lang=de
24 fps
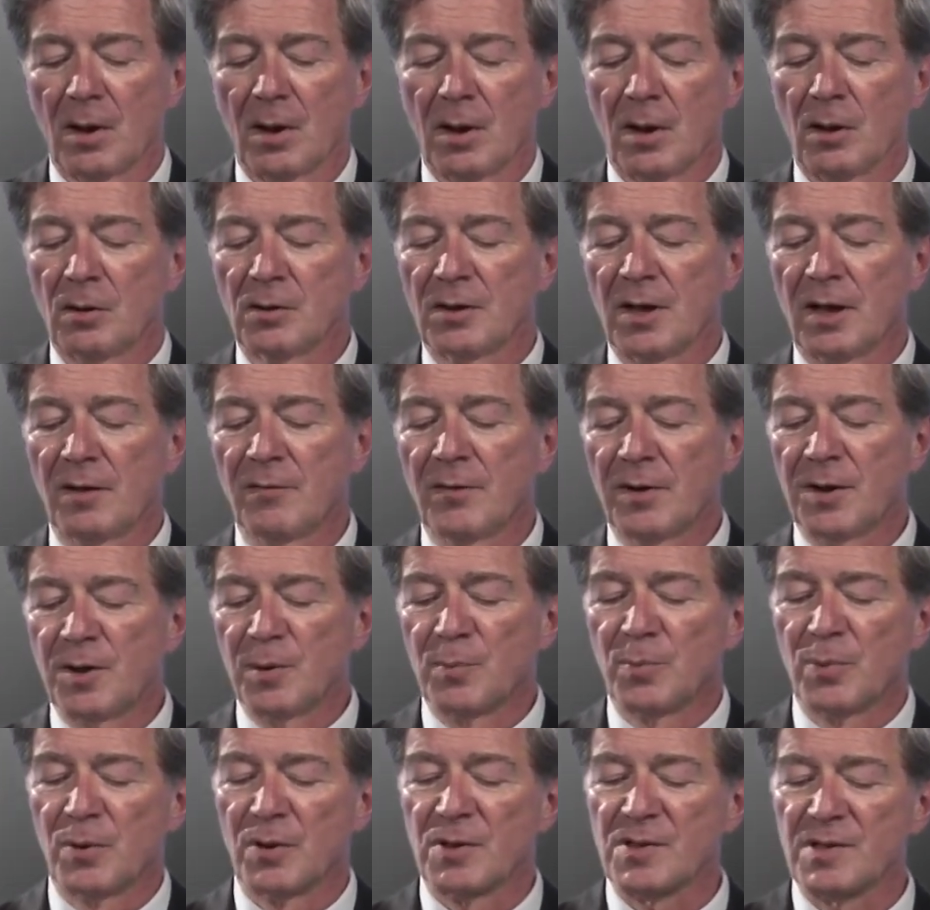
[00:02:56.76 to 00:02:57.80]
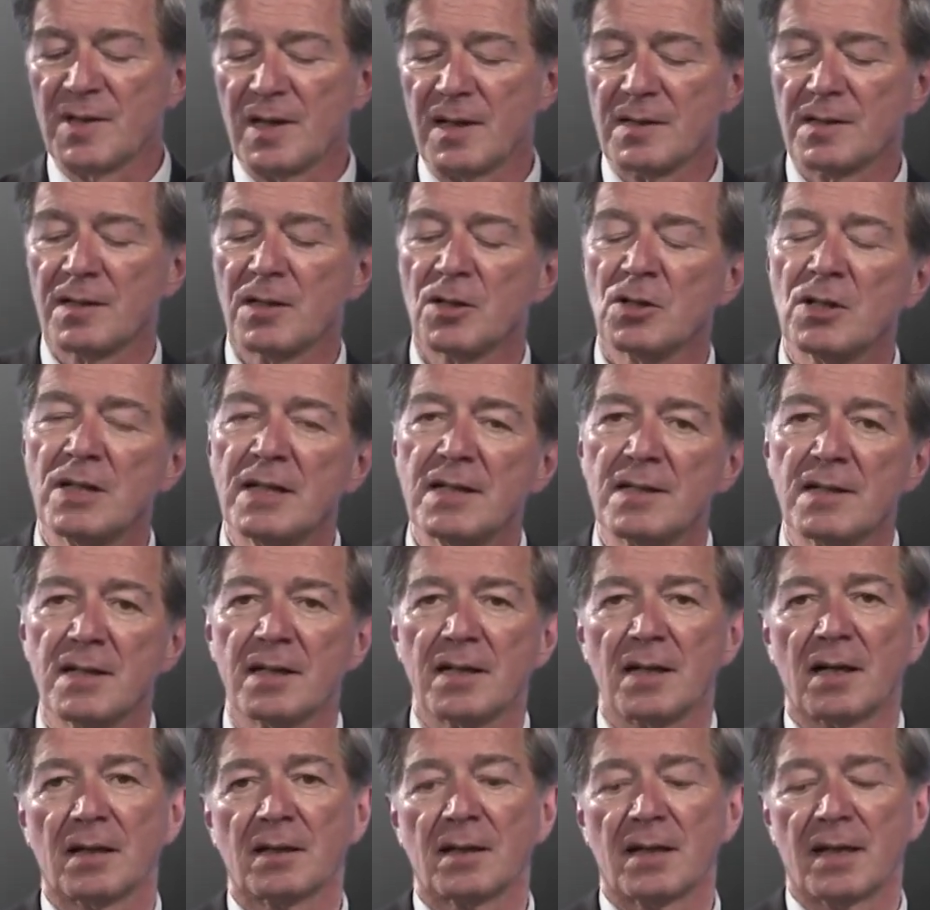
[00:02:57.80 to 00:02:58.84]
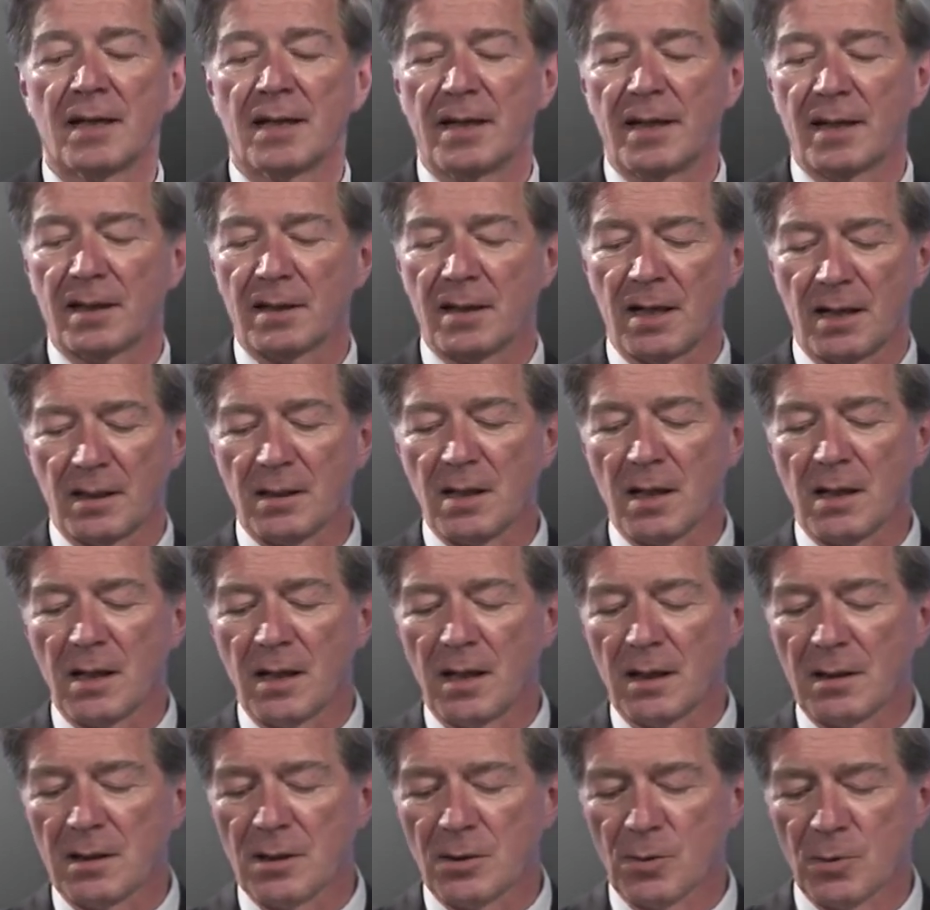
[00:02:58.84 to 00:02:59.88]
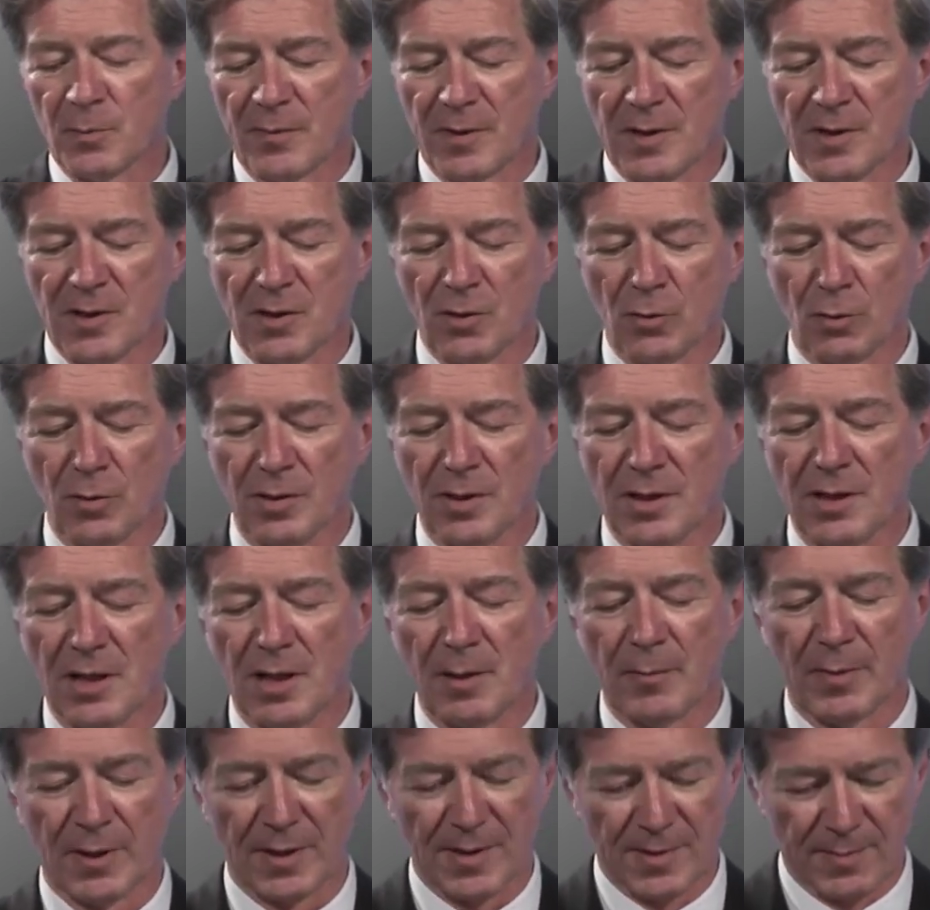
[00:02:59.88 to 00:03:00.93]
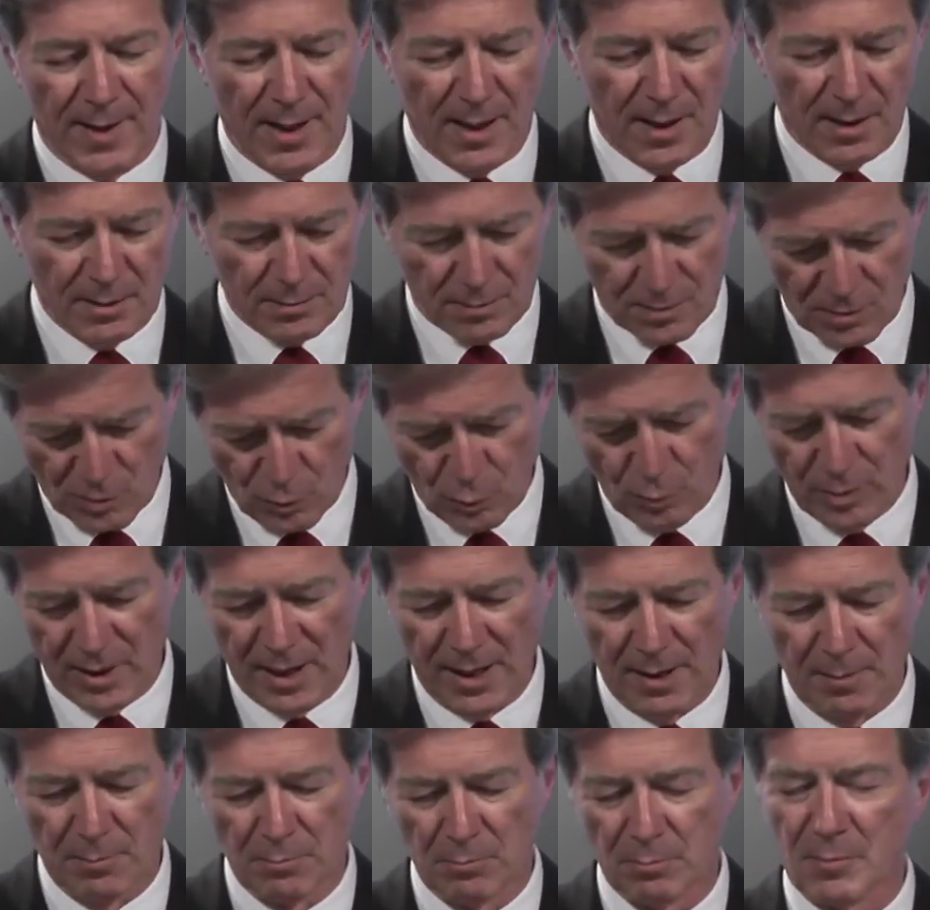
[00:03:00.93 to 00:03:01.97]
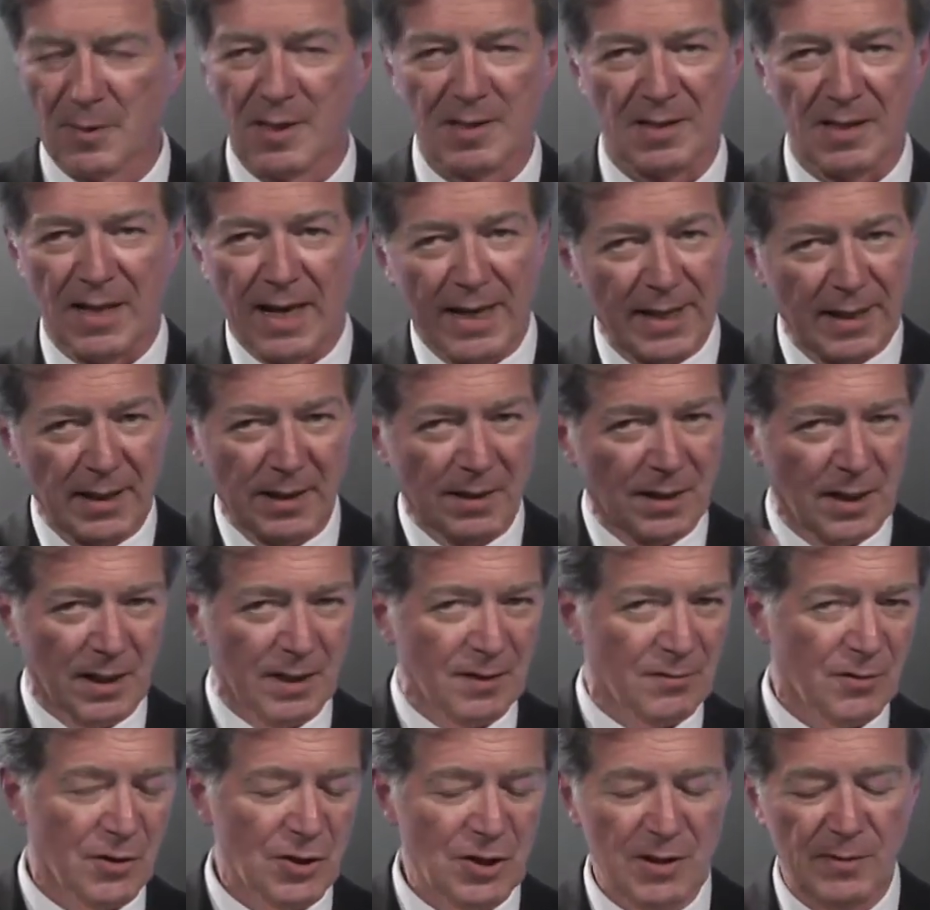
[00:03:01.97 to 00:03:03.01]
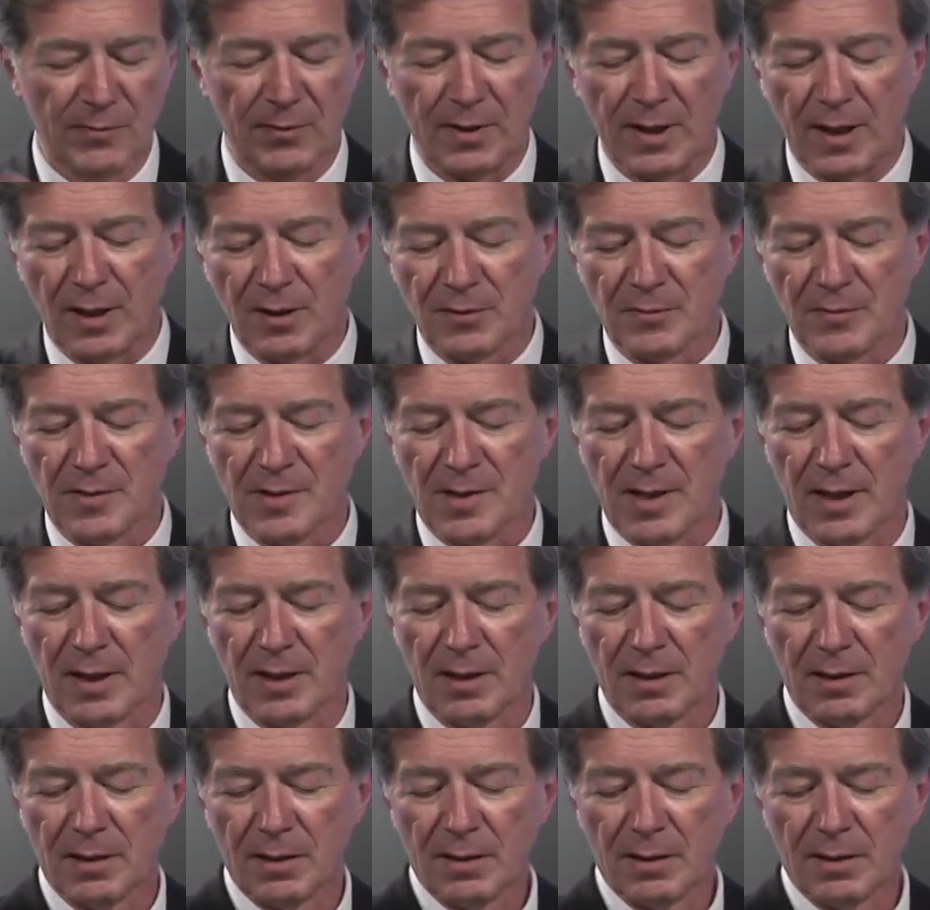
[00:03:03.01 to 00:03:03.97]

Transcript: Und dann wird im Prozess der schließlich angeklagte Subventionsnehmer zwar zugeben, dass leider etwas schiefgelaufen sei,